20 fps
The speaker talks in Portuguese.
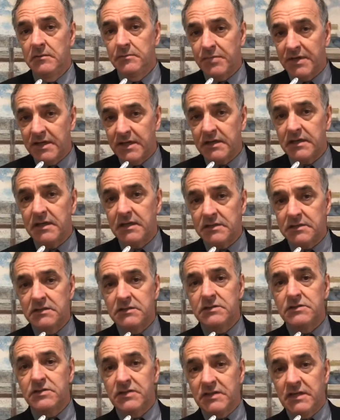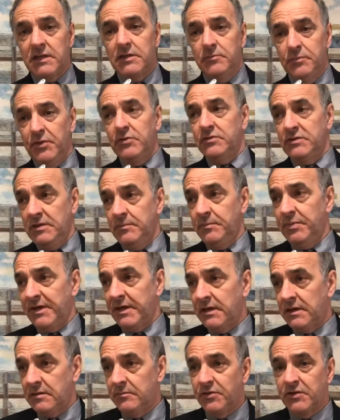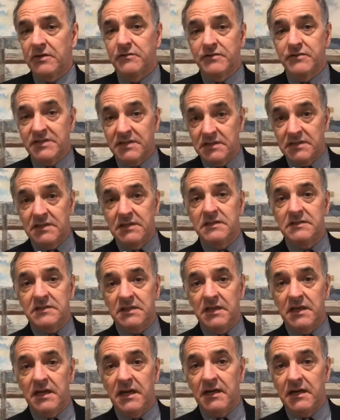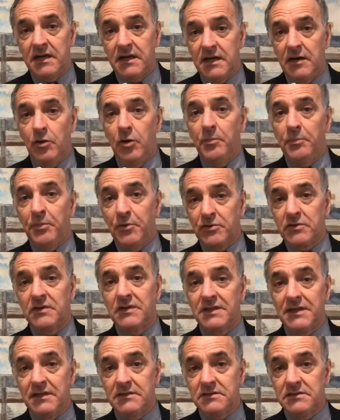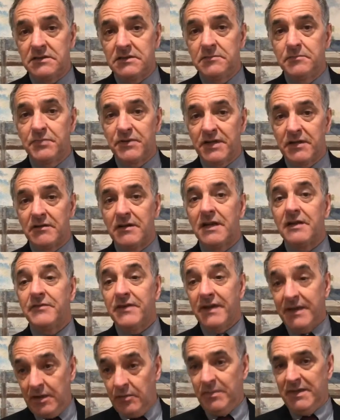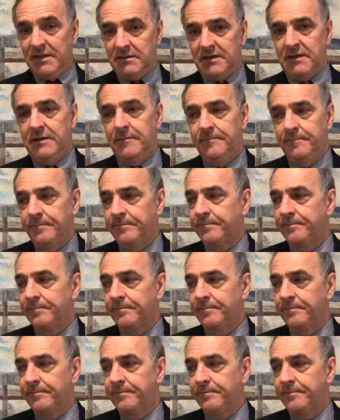para que a gente gere um pouco de emprego, porque você tendo a CNH, a oportunidade de emprego ela vai aumentar.